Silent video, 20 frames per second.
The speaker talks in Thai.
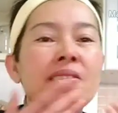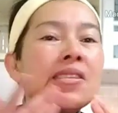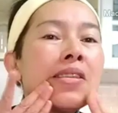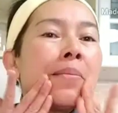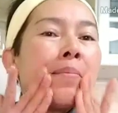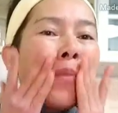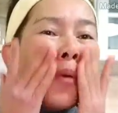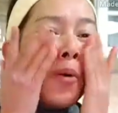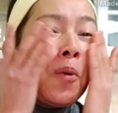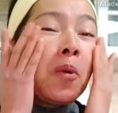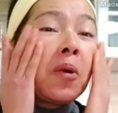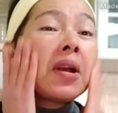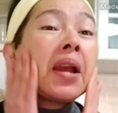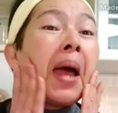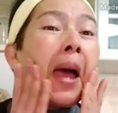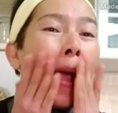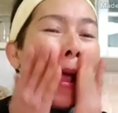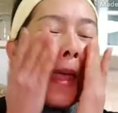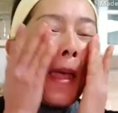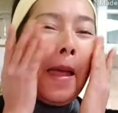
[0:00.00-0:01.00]
น้ำมูกไห
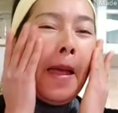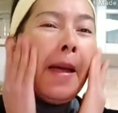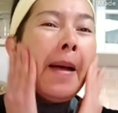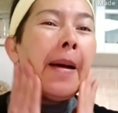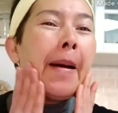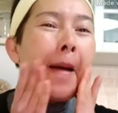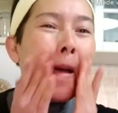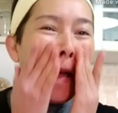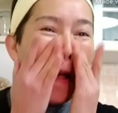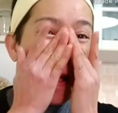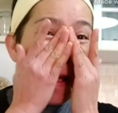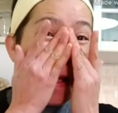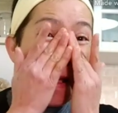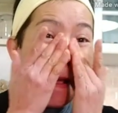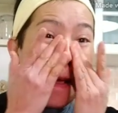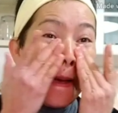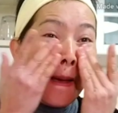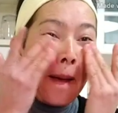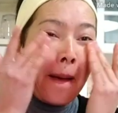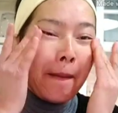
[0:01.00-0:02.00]
ล
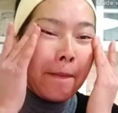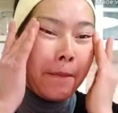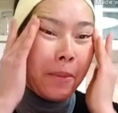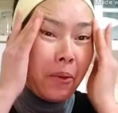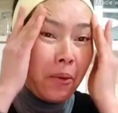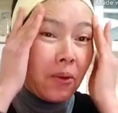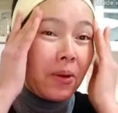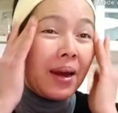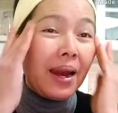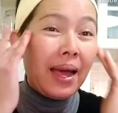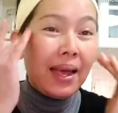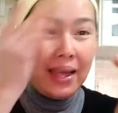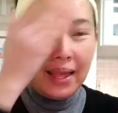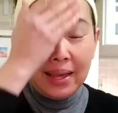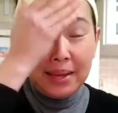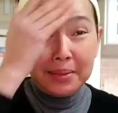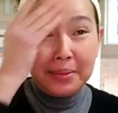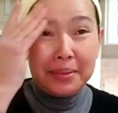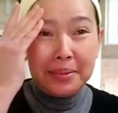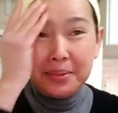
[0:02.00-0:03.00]
น้ำมูกไหล
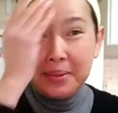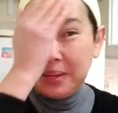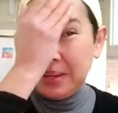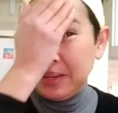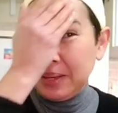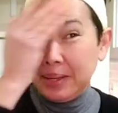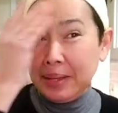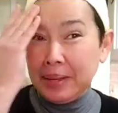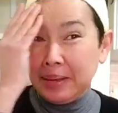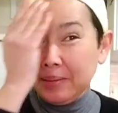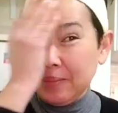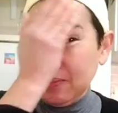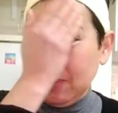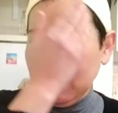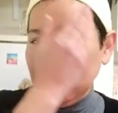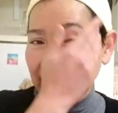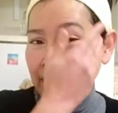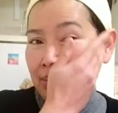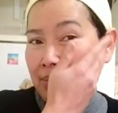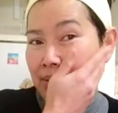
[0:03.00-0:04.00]
ค่ะเพื่อ
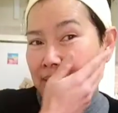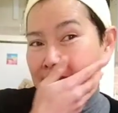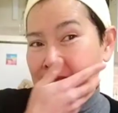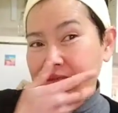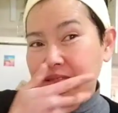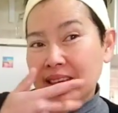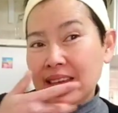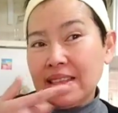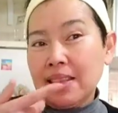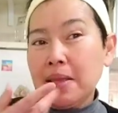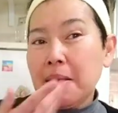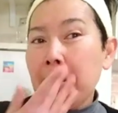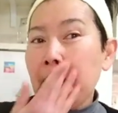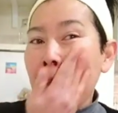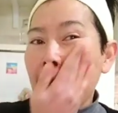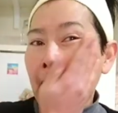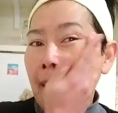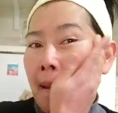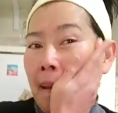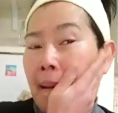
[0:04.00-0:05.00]
นๆเป็นหวัด
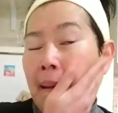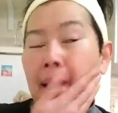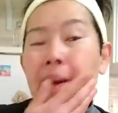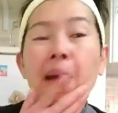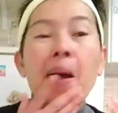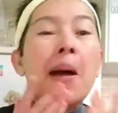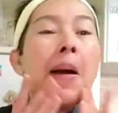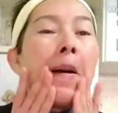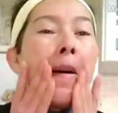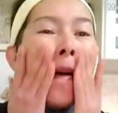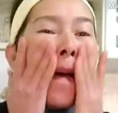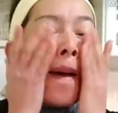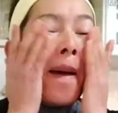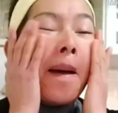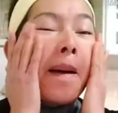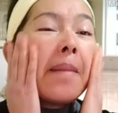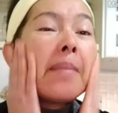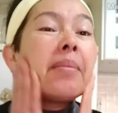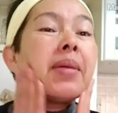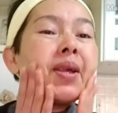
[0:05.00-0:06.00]

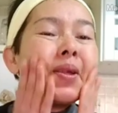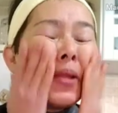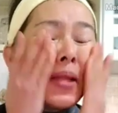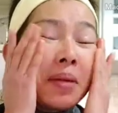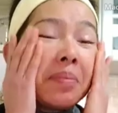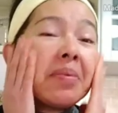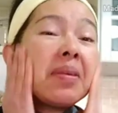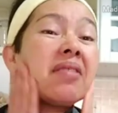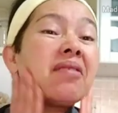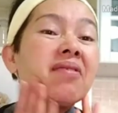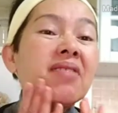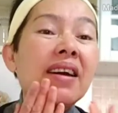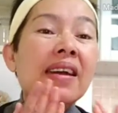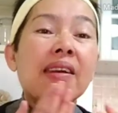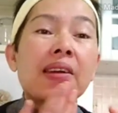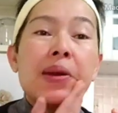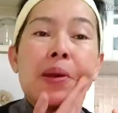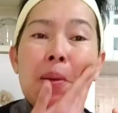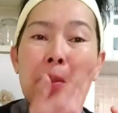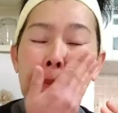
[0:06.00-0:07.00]
ไม่ใช่เป็นหวั
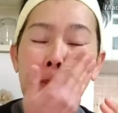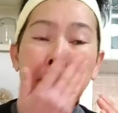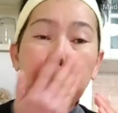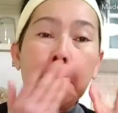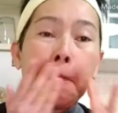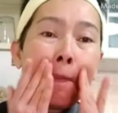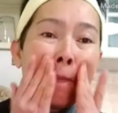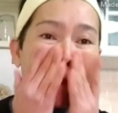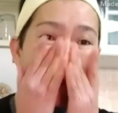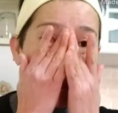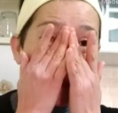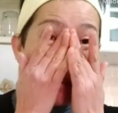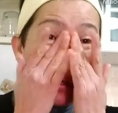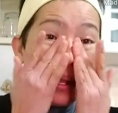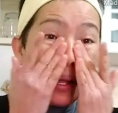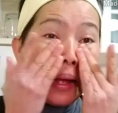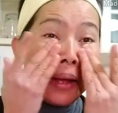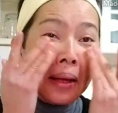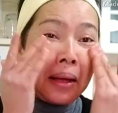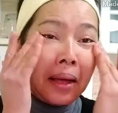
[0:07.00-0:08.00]
ดหรอกมันมั
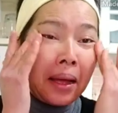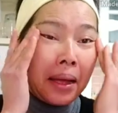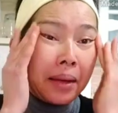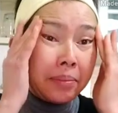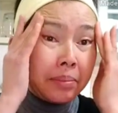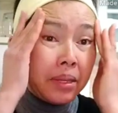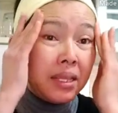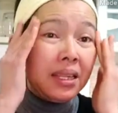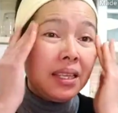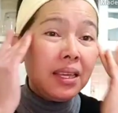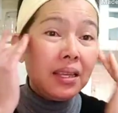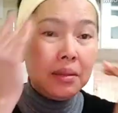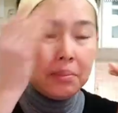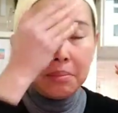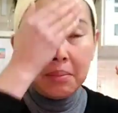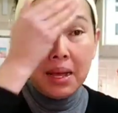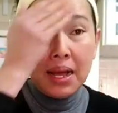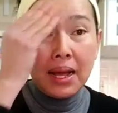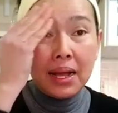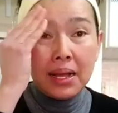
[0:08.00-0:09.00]
นอากาศมันเย็น
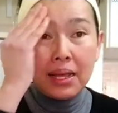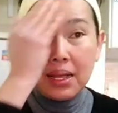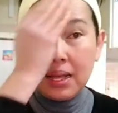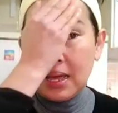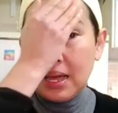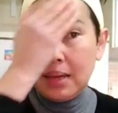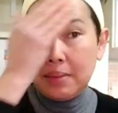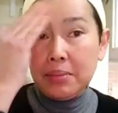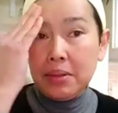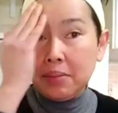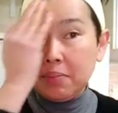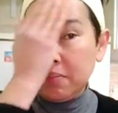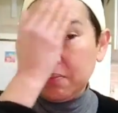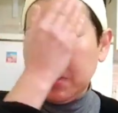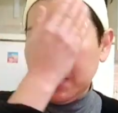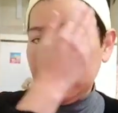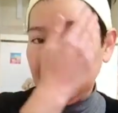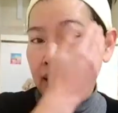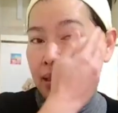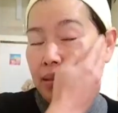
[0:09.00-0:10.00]
มากคล้ายๆมัน
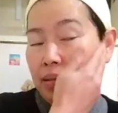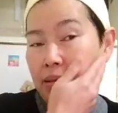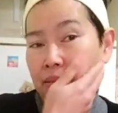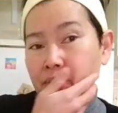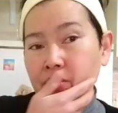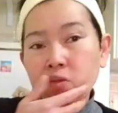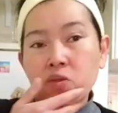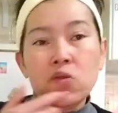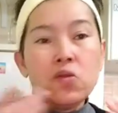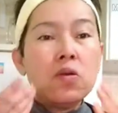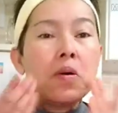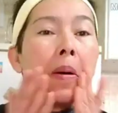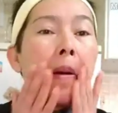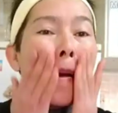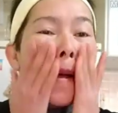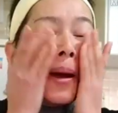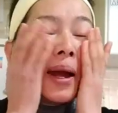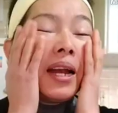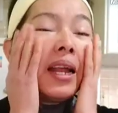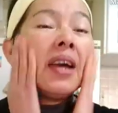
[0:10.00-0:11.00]
เป็นน้ำมูก
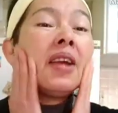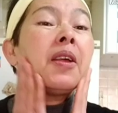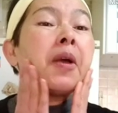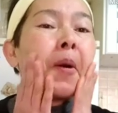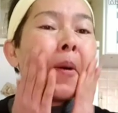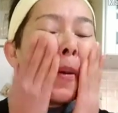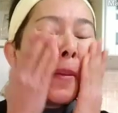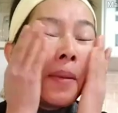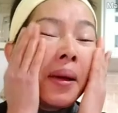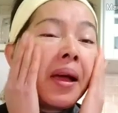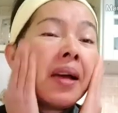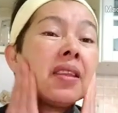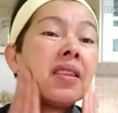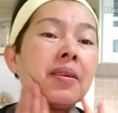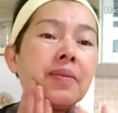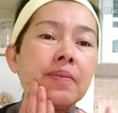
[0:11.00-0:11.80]
ไหลออกมา